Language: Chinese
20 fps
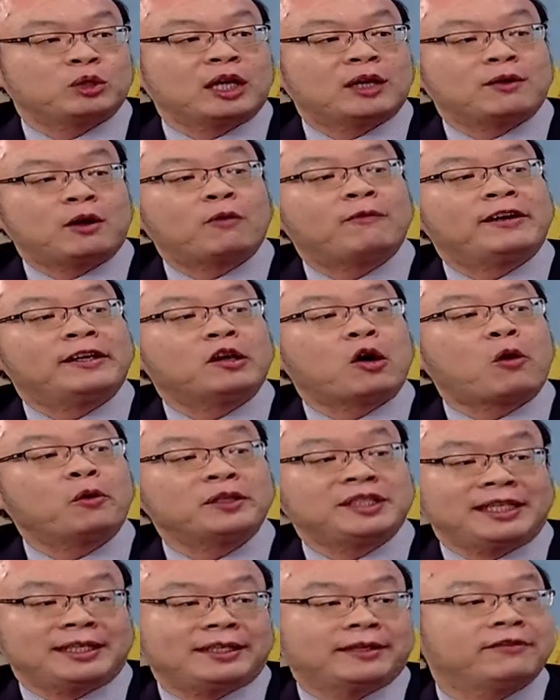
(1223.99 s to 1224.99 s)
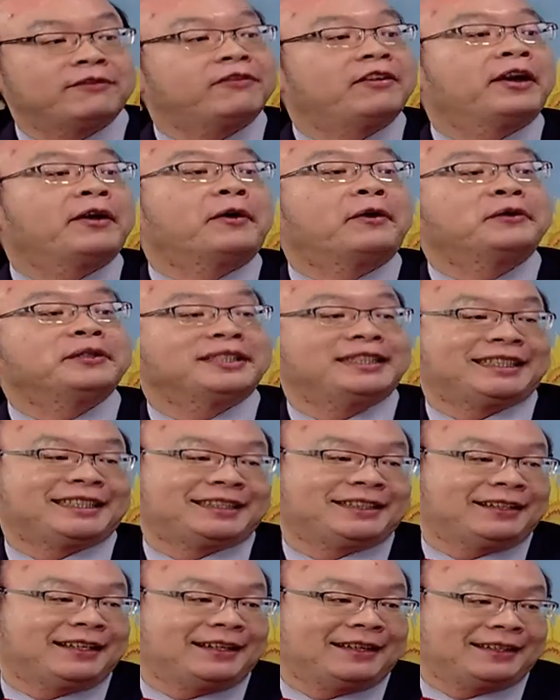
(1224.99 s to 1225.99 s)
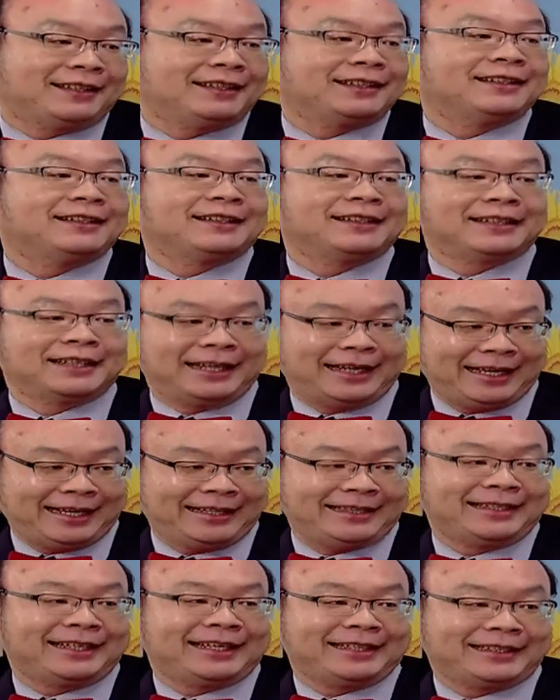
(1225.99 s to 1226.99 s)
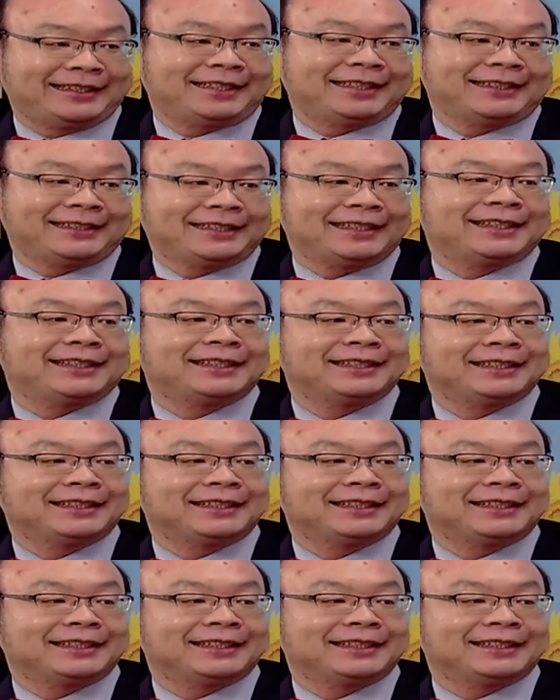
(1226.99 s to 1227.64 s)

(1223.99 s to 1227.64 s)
要分 O 型跟非 O 型就好。哦，这样就可以了吗？对对对。其